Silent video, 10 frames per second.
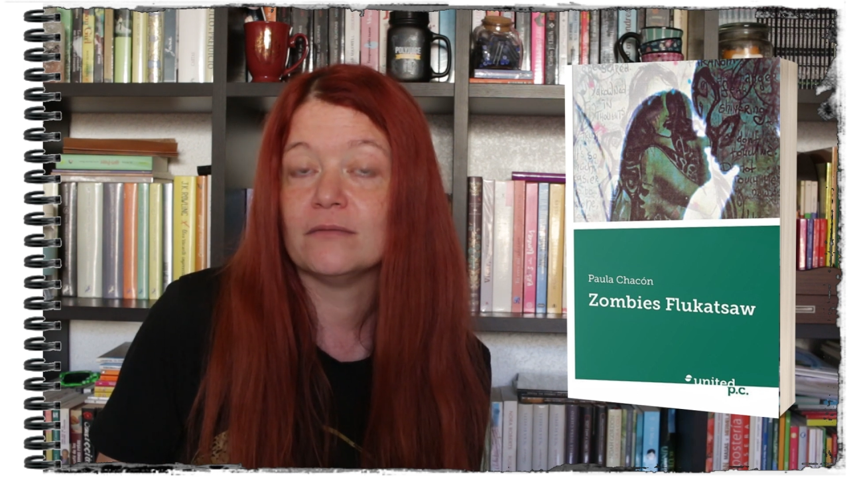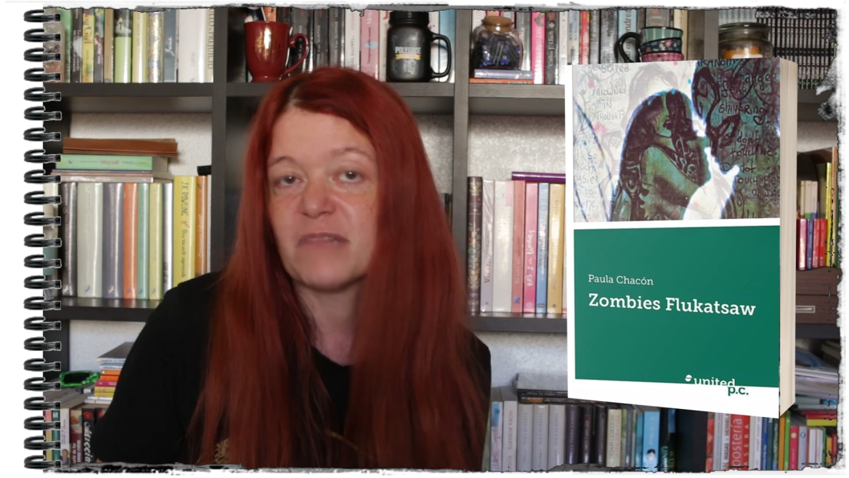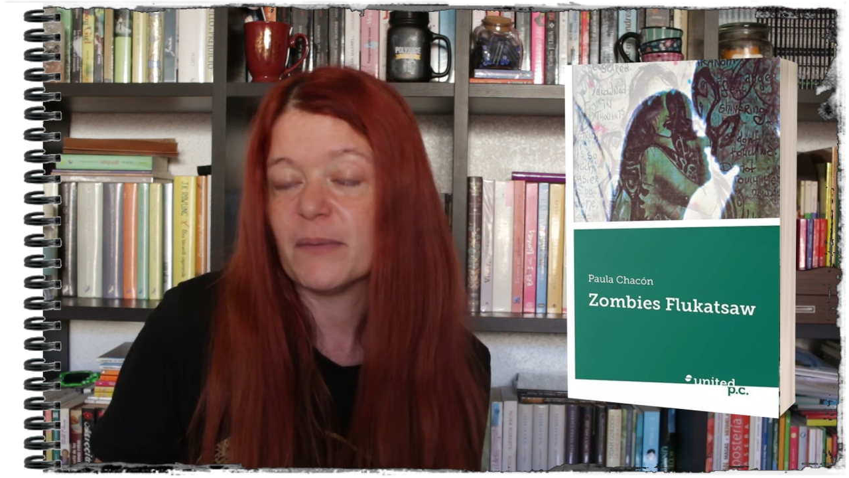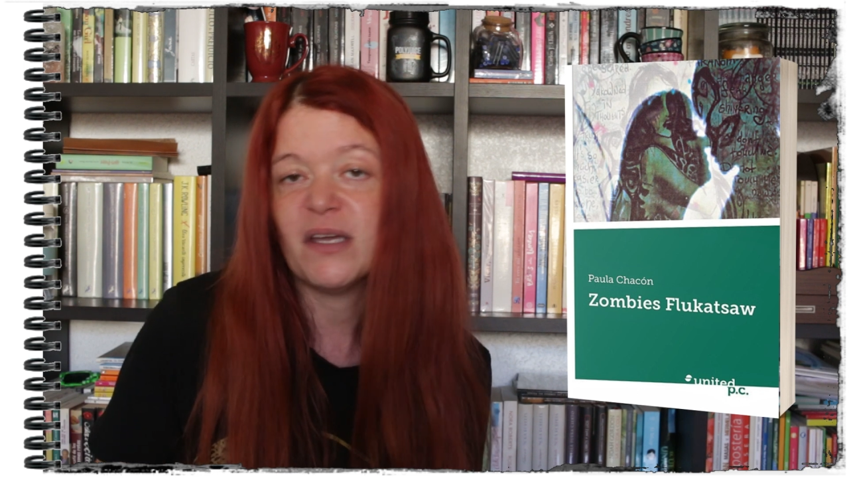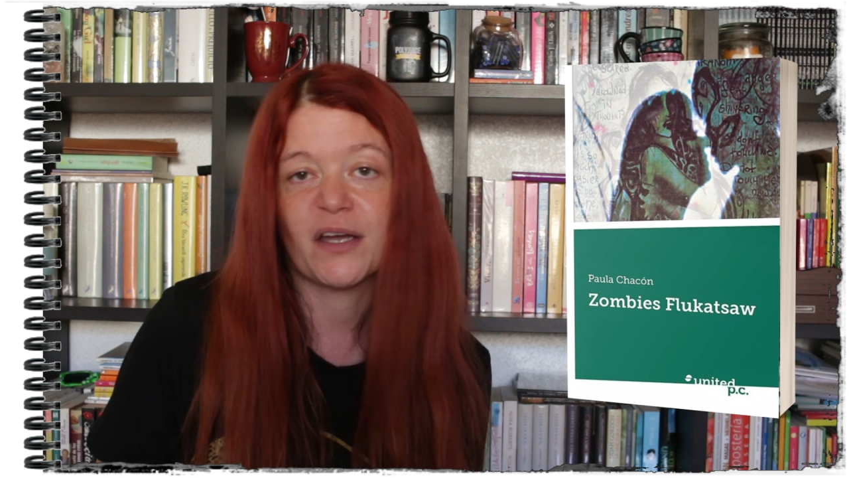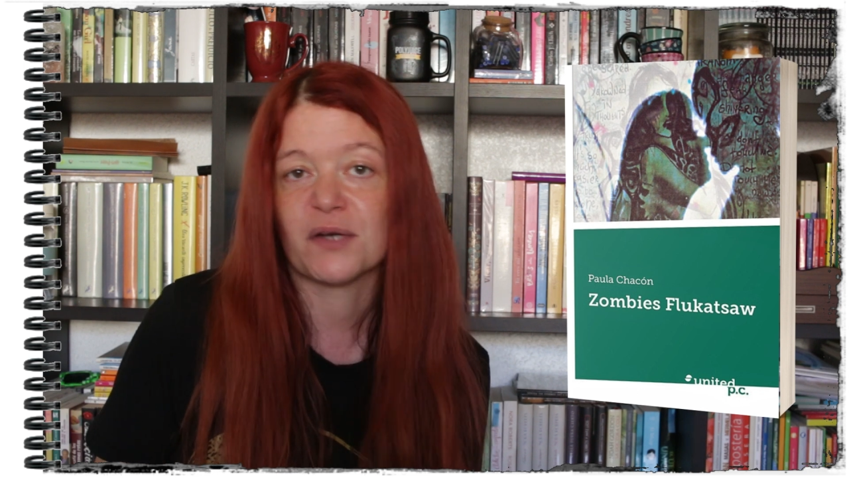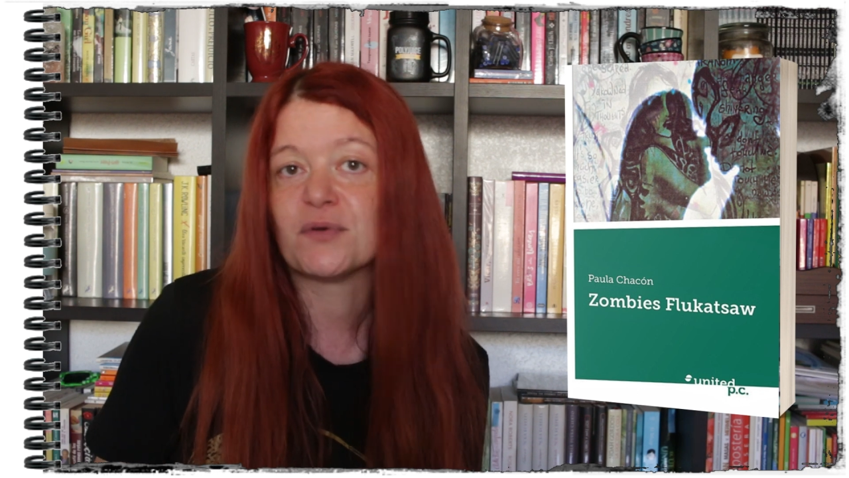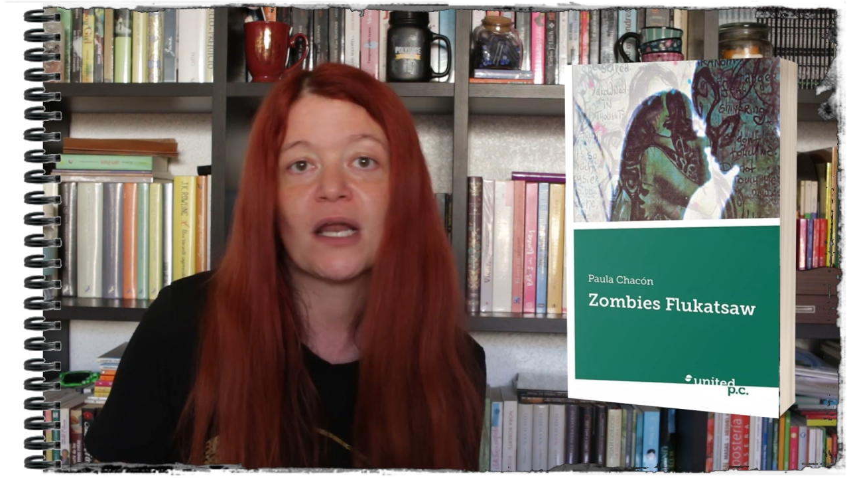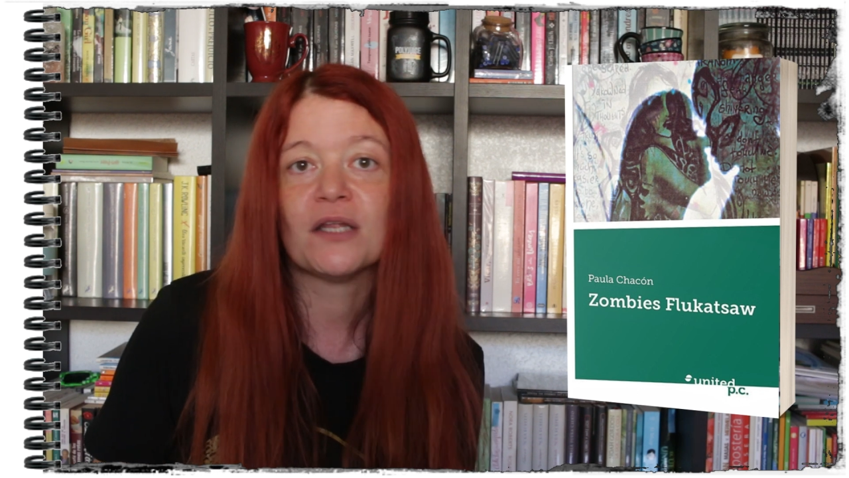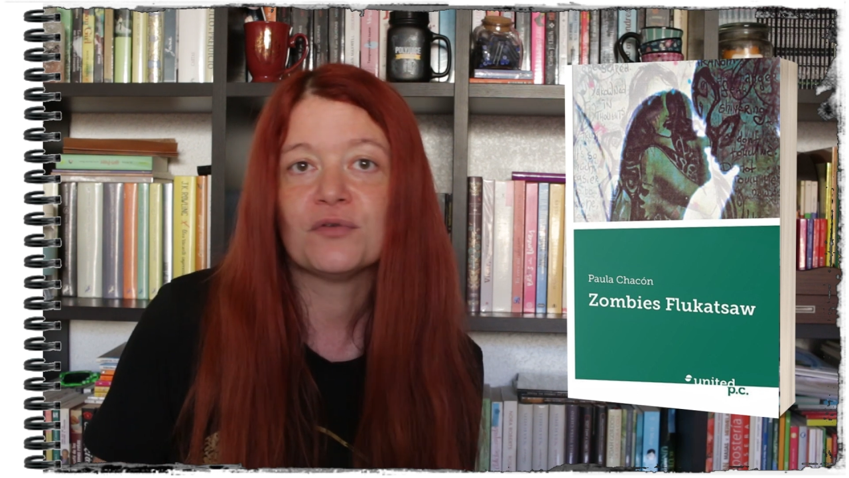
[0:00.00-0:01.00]
también es
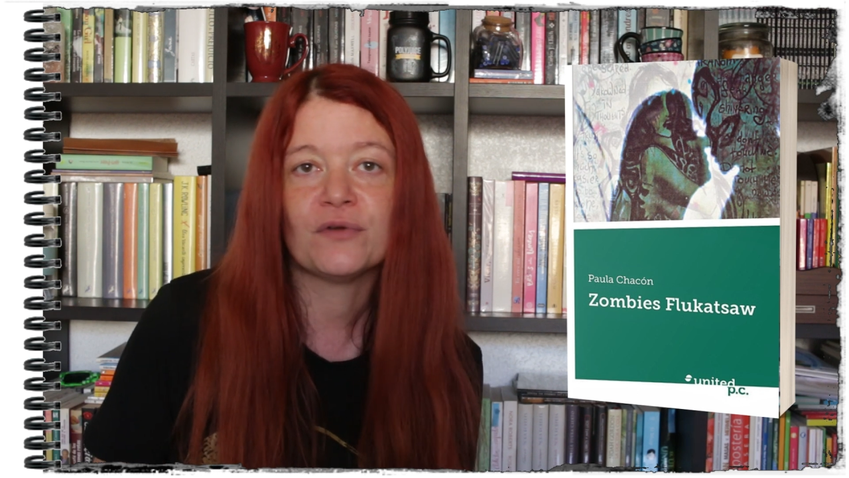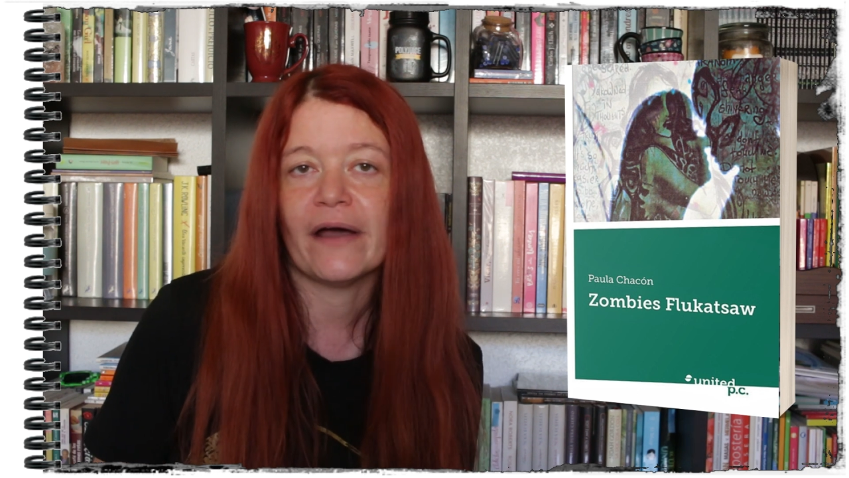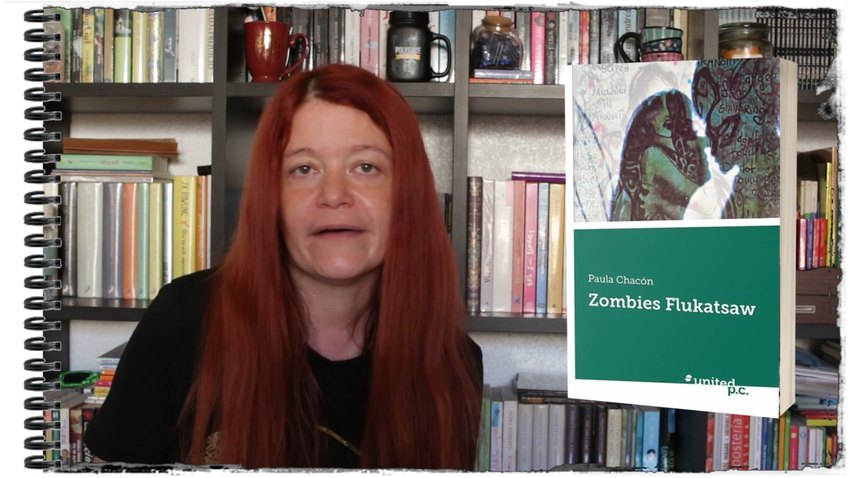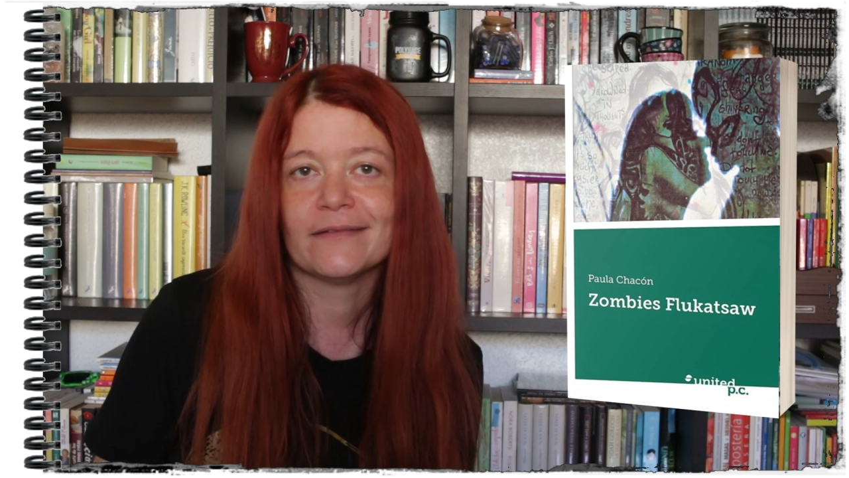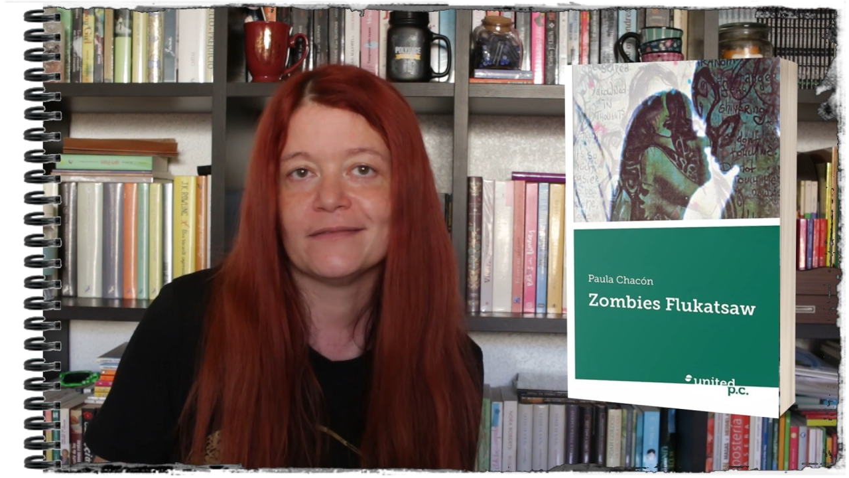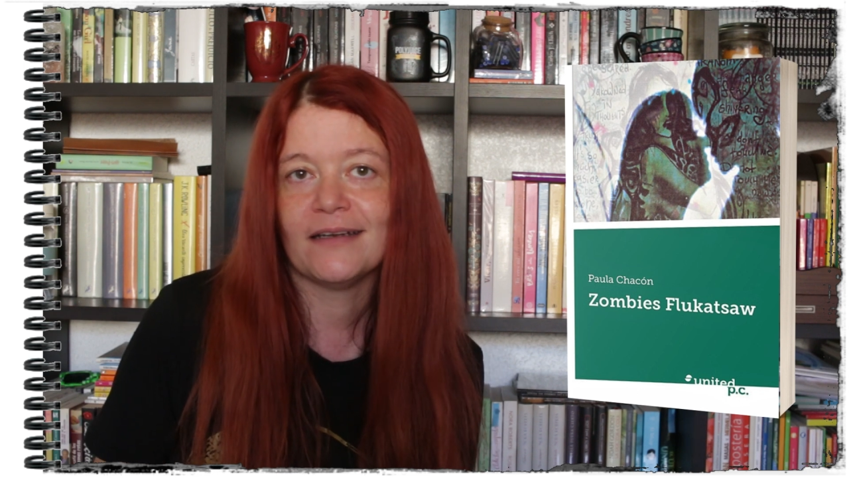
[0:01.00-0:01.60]
una lectura